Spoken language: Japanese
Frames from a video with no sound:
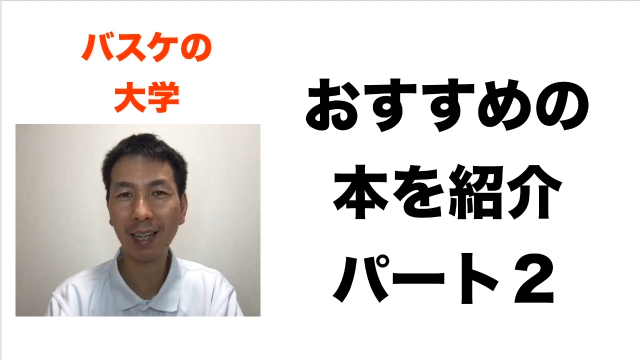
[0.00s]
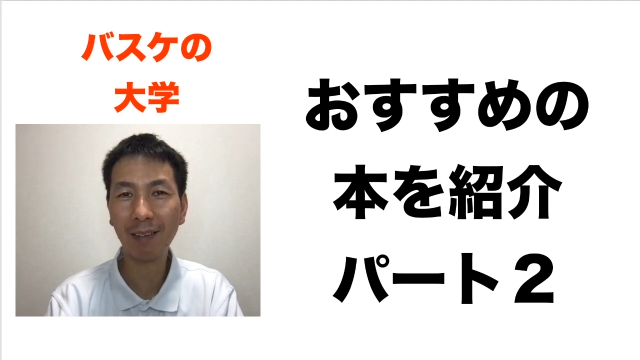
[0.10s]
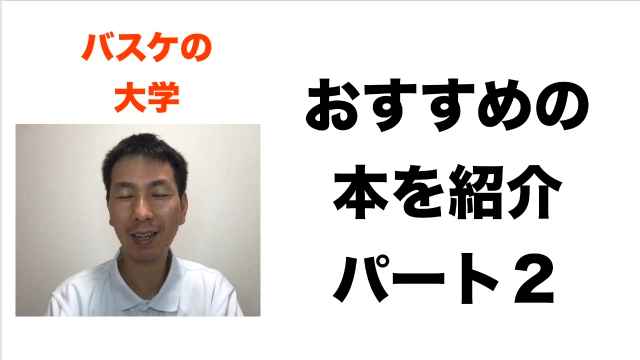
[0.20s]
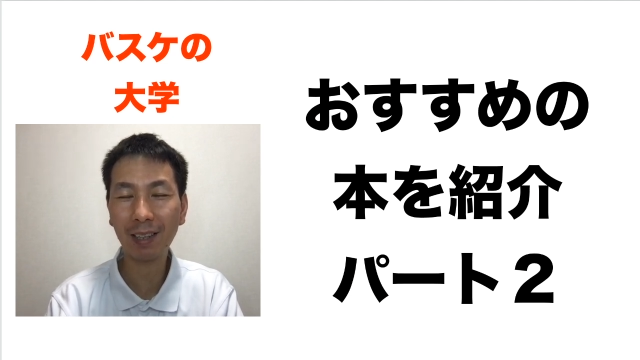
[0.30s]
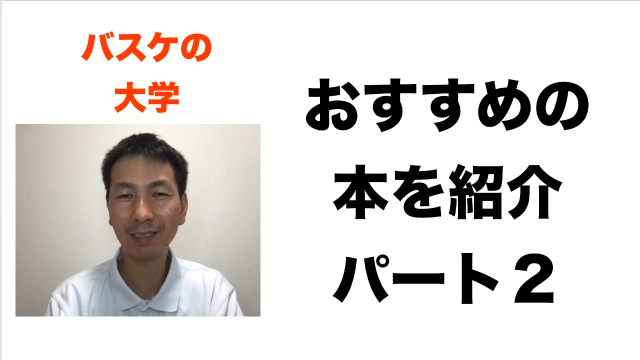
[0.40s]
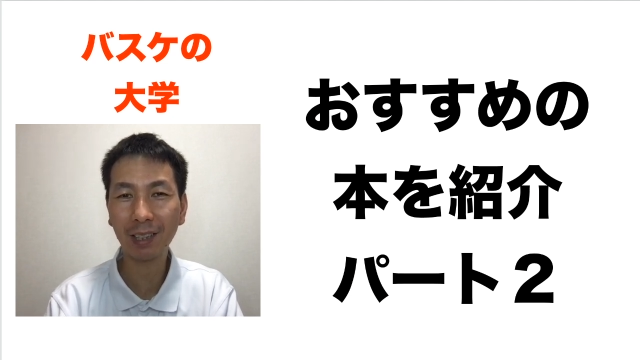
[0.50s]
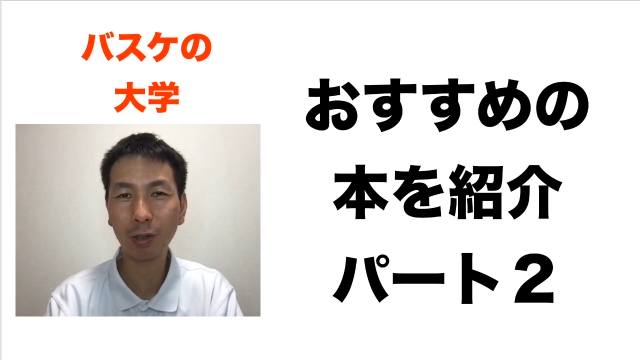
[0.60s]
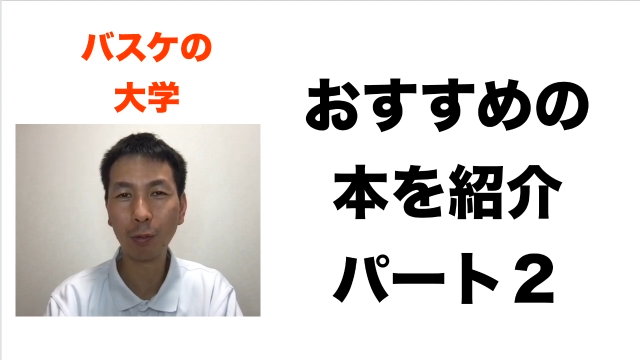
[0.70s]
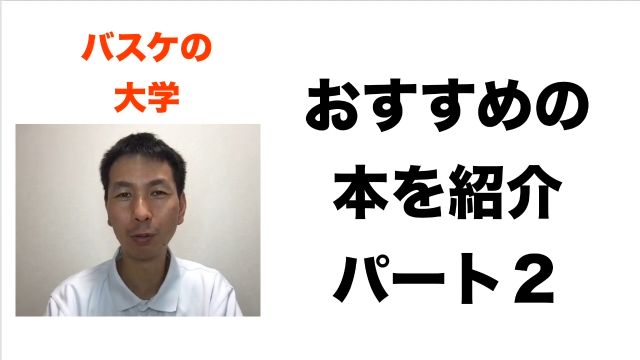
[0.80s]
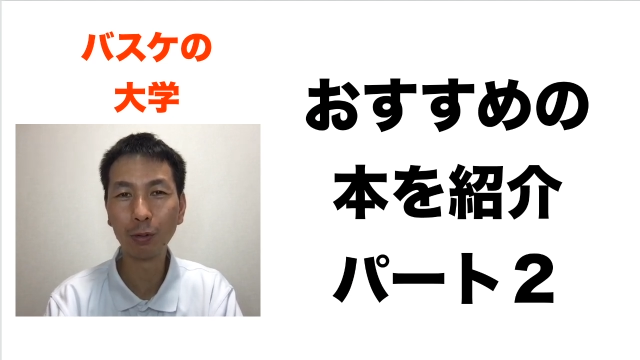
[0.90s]
わかるか
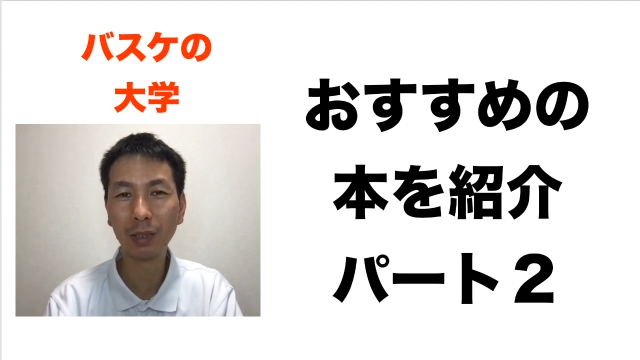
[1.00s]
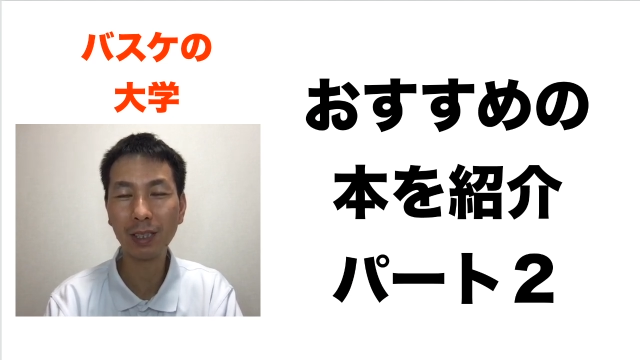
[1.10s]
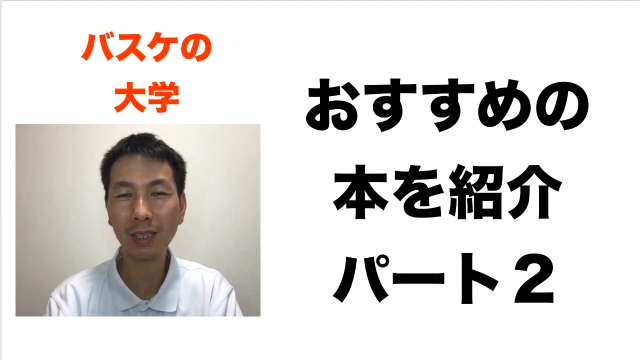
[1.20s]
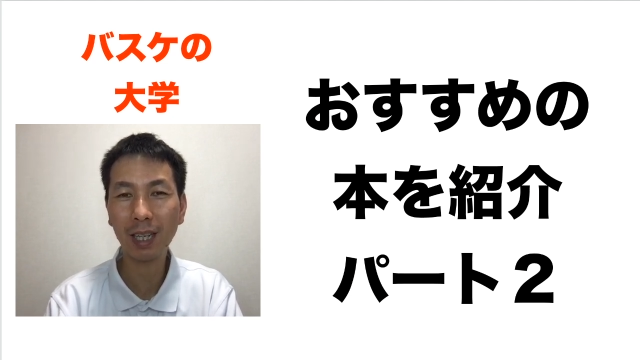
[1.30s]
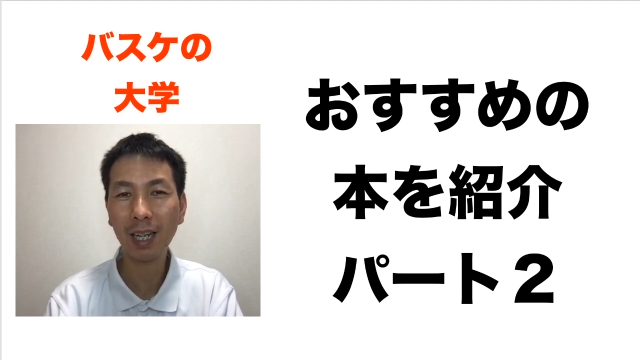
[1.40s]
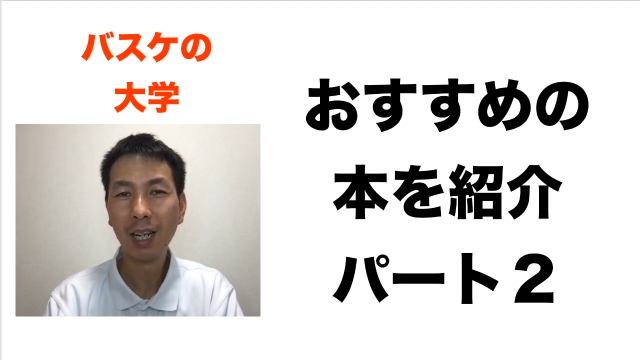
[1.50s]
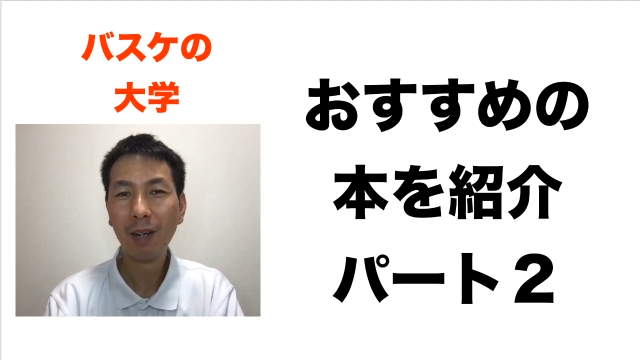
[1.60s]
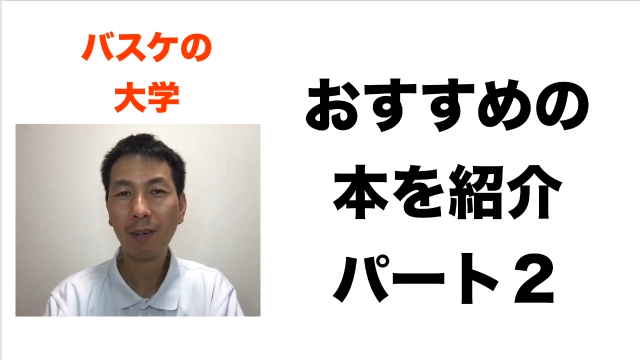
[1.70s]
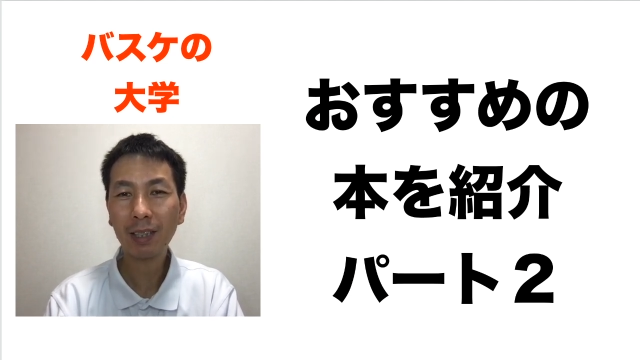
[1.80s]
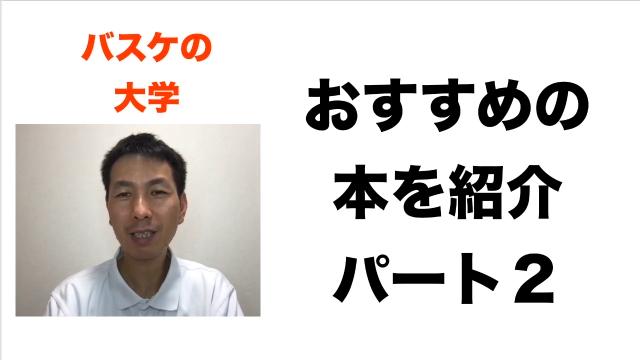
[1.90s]
と思うんですが、
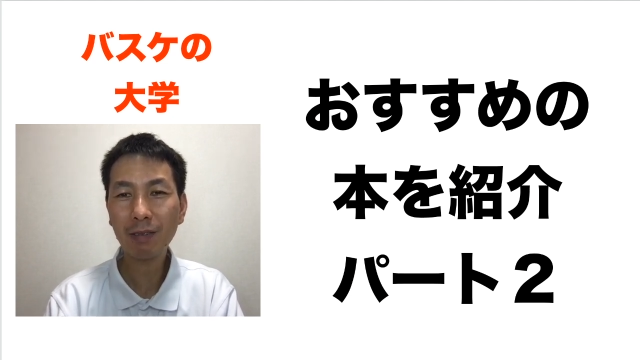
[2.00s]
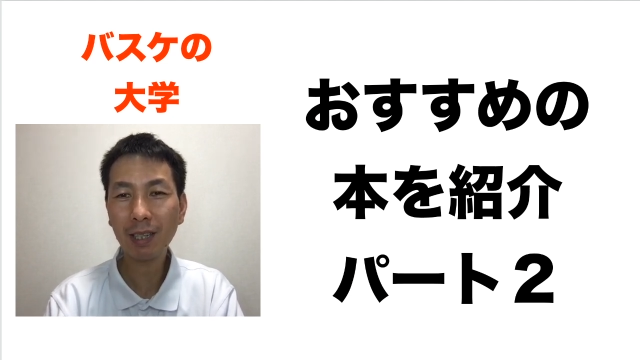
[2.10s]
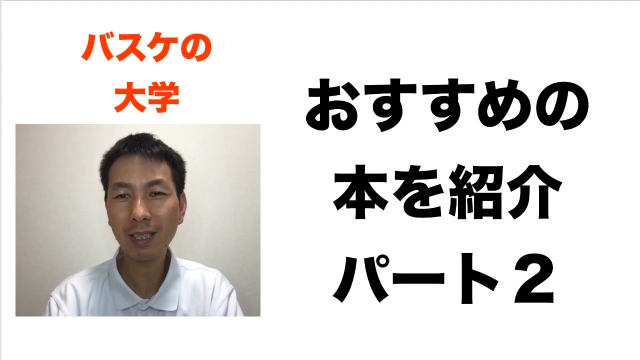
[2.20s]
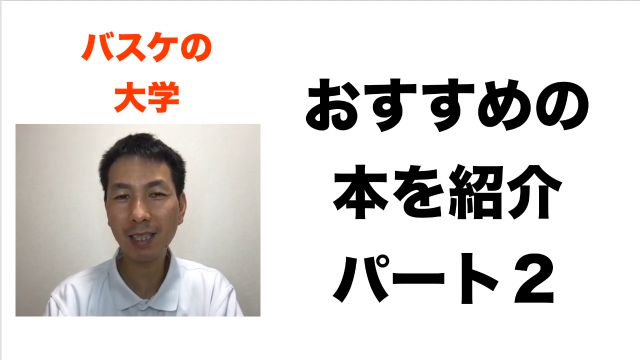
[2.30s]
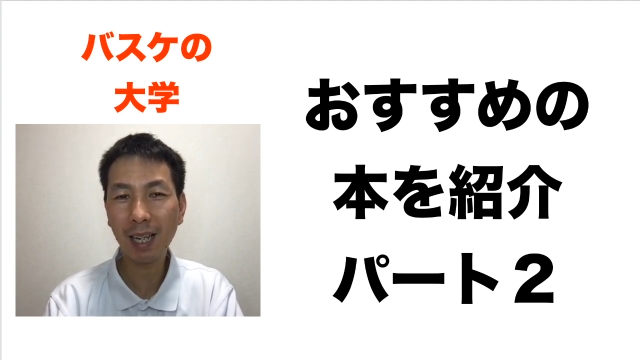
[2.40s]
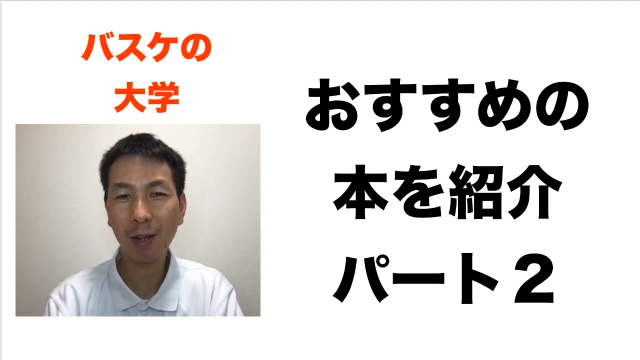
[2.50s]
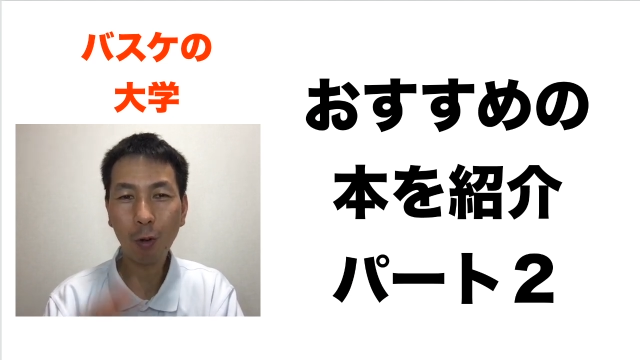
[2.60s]
私はですね、